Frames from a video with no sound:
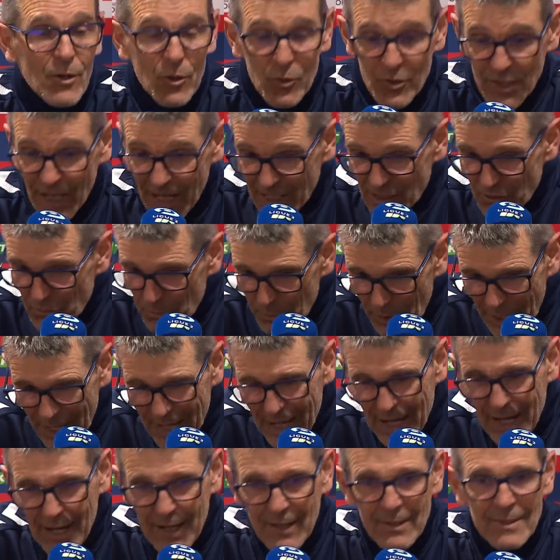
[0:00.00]
On n'arrive
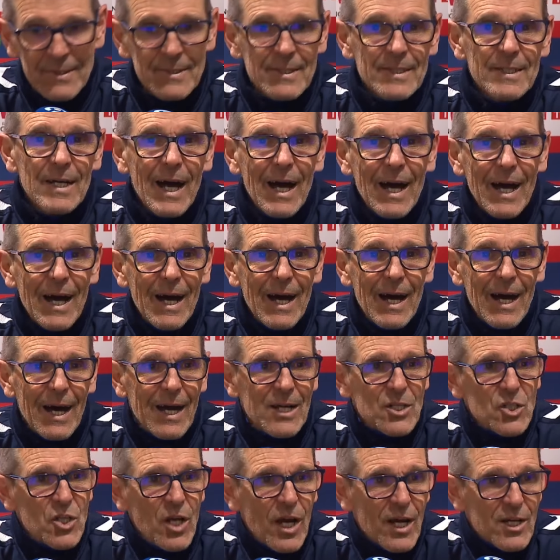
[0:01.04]
pas
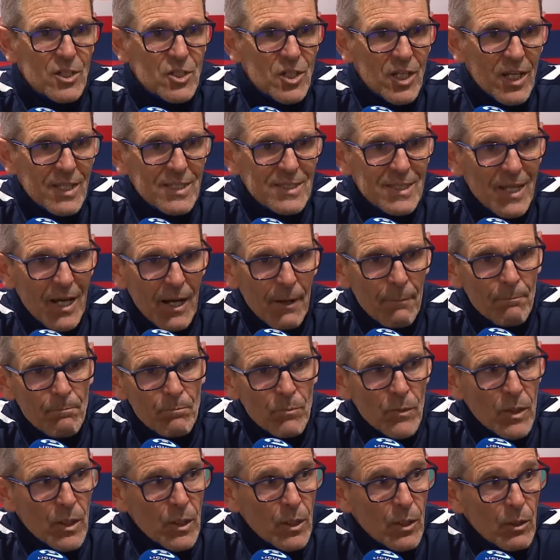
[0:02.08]
à, à, gérer ça.
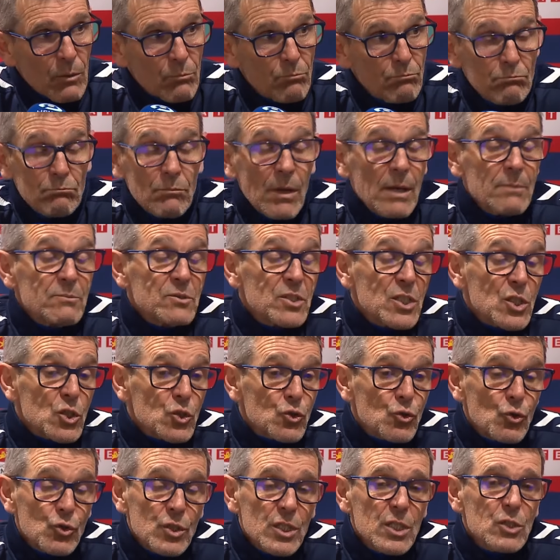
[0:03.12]
Même si
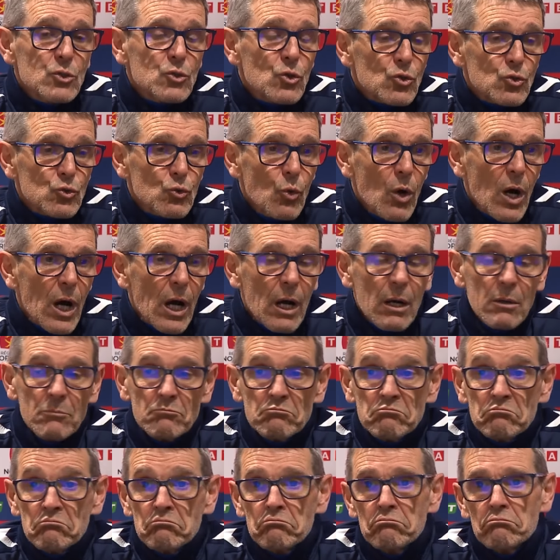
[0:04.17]
je te dis, ce soir,
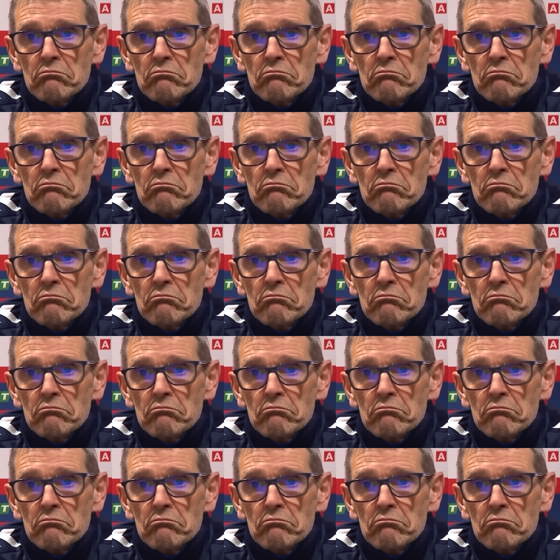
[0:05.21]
